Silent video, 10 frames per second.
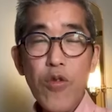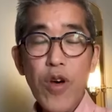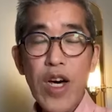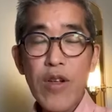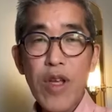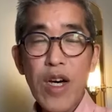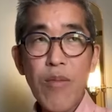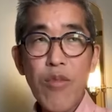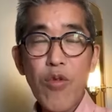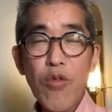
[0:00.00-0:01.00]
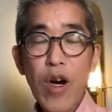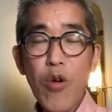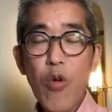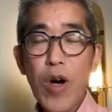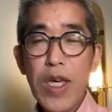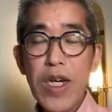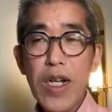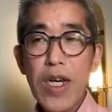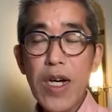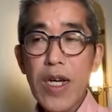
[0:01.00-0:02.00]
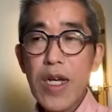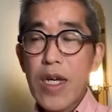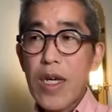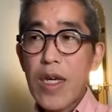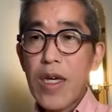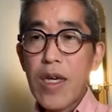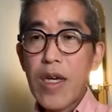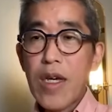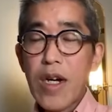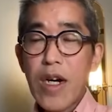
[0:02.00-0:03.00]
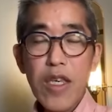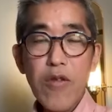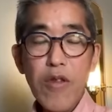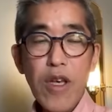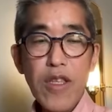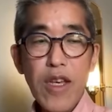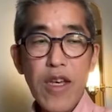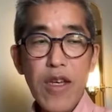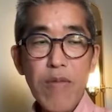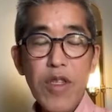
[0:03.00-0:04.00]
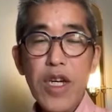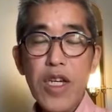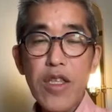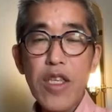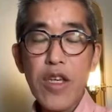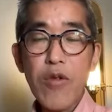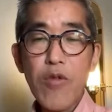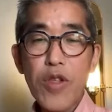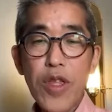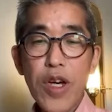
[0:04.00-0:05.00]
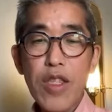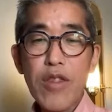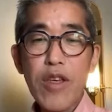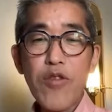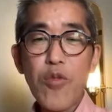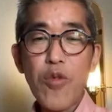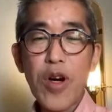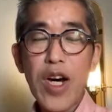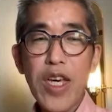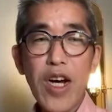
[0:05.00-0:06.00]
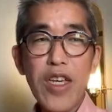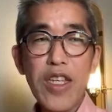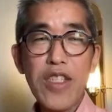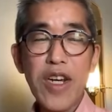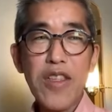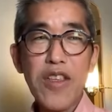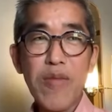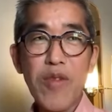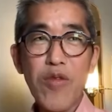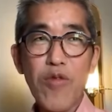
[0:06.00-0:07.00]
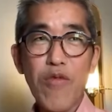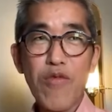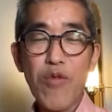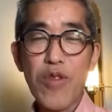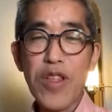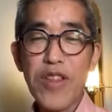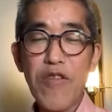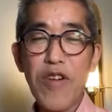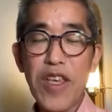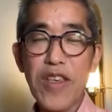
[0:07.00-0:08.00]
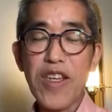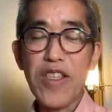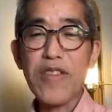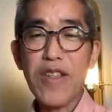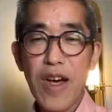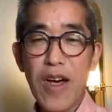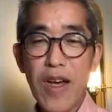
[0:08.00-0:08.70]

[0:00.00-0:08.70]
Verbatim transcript: 世の人の反応が怖いから、萩生田さんみたいに非公認で勝った人も会派入りだけで自民党に不当になってないわけじゃないです